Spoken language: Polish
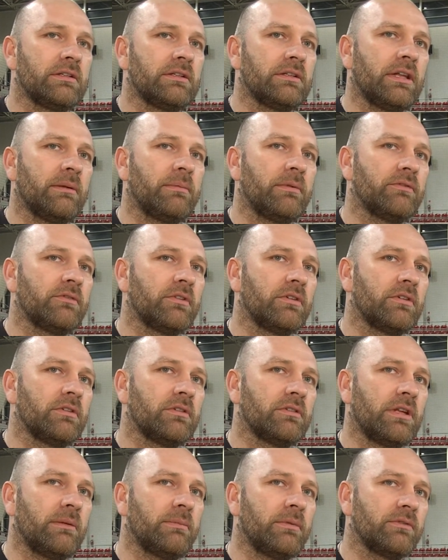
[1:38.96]
na,
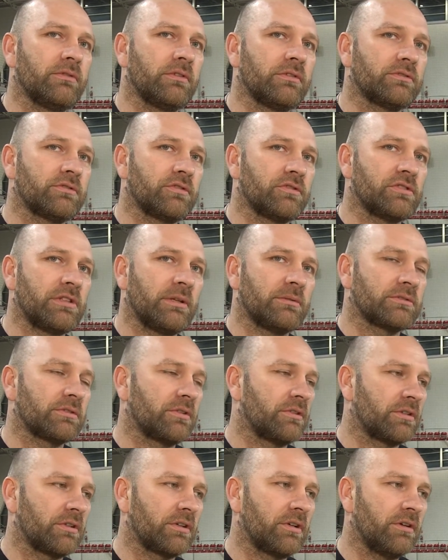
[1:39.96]
pewno, na pewno coś tam
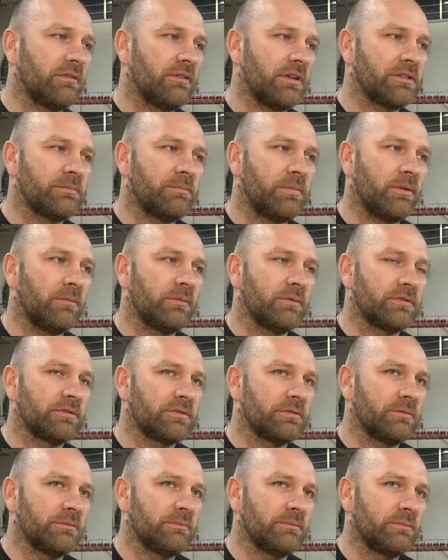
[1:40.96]
skorygować,
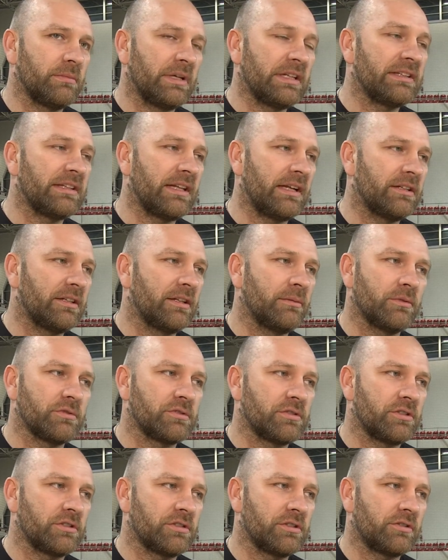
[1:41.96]
pomóc, mentalnie
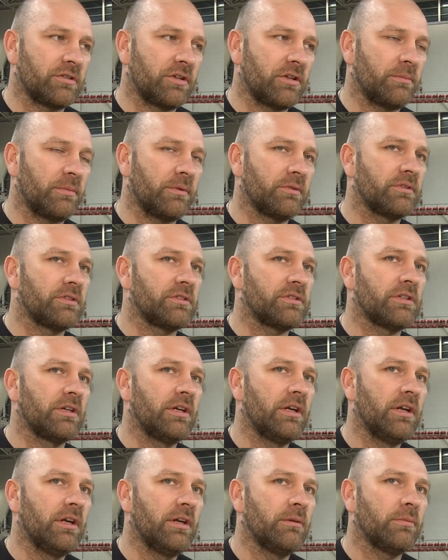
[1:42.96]
może jeszcze trochę podnieść,
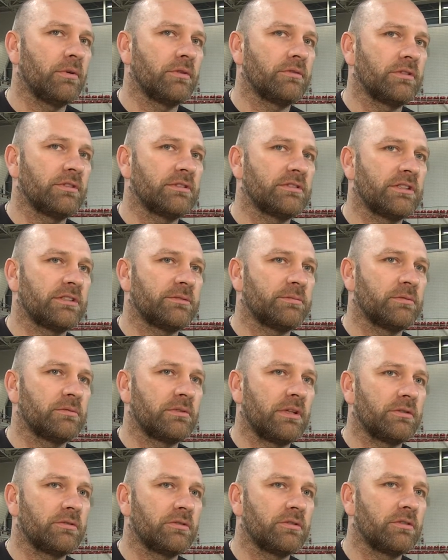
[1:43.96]
podnieść zespół
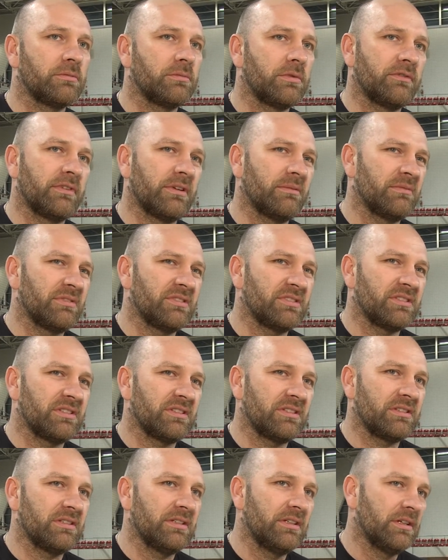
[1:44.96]
na duchu, bo wiemy,
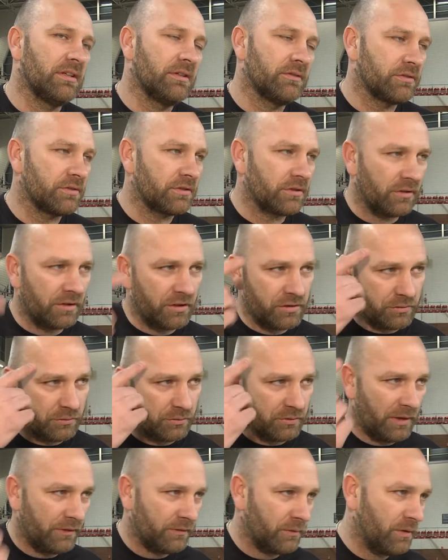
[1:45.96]
że wszystko leży
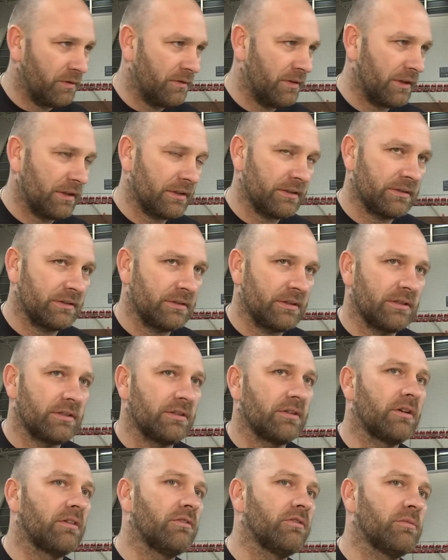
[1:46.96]
tutaj w głowach, nie
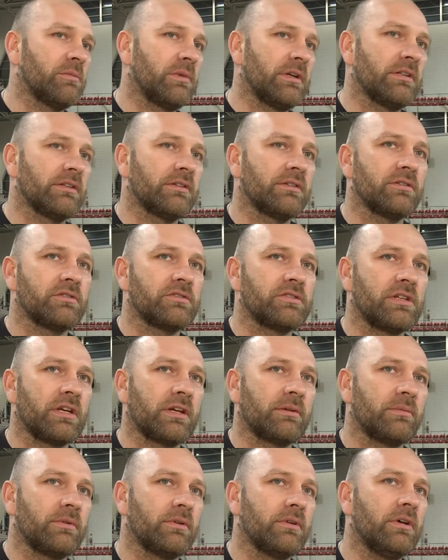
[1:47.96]
tylko w
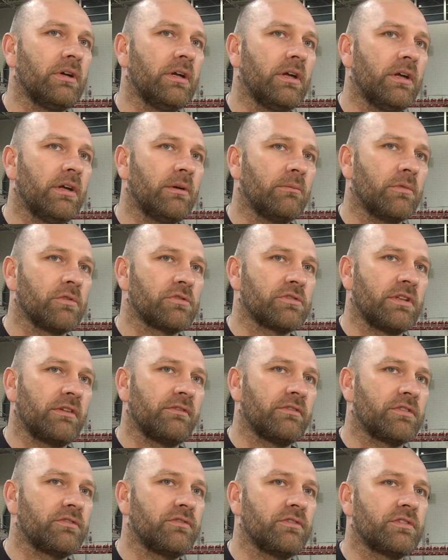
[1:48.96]
umiejętnościach, bo można
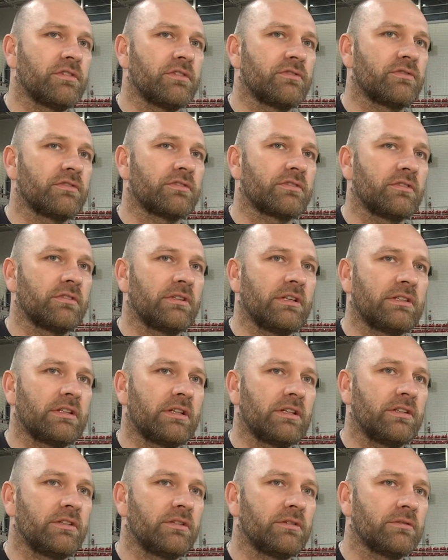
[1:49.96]
wyćwiczyć wszystko na
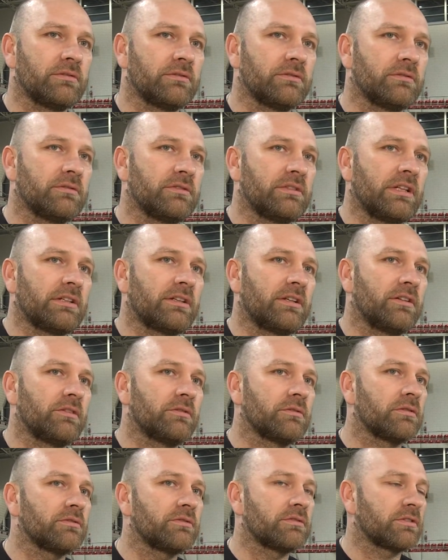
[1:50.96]
treningu i na
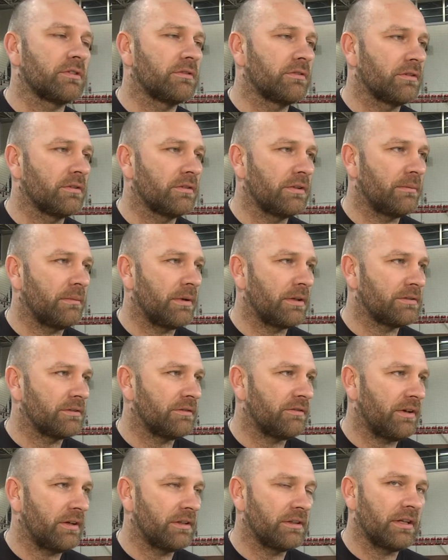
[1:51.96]
treningu to wszystko wygląda bardzo
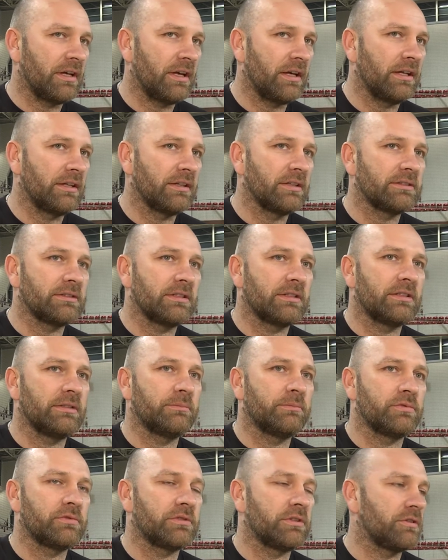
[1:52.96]
fajnie, ale niestety
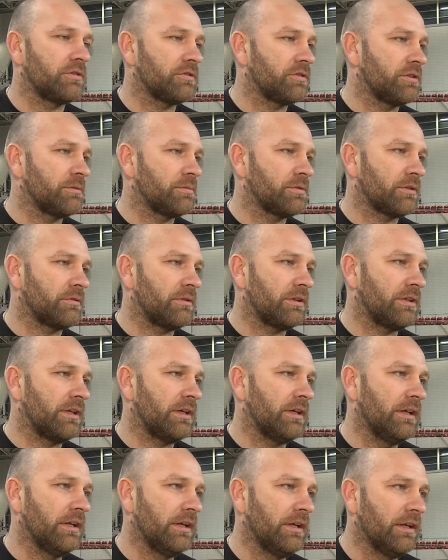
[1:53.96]
później to się nie
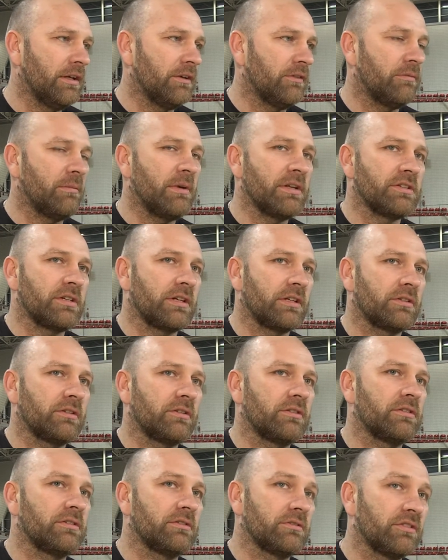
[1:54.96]
przekłada w meczach.
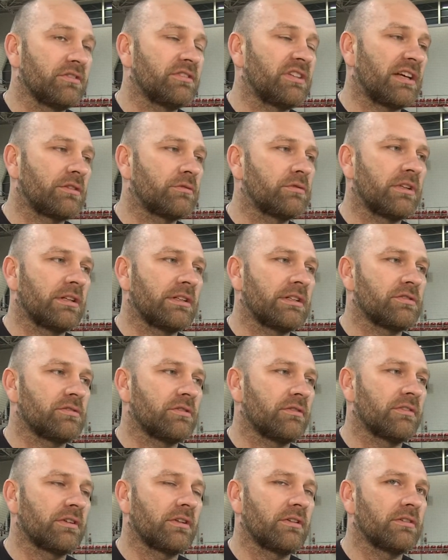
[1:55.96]
No i, no i tak tutaj też to
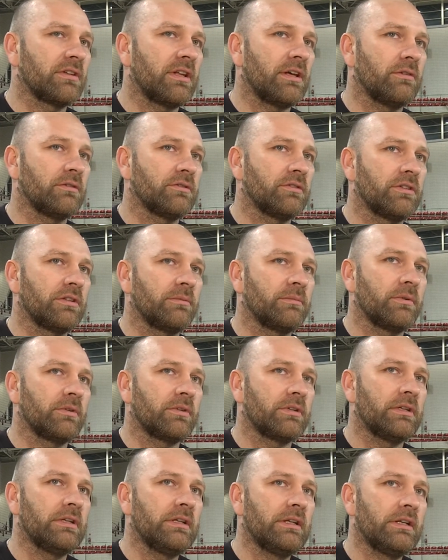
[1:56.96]
wyglądało do tej pory.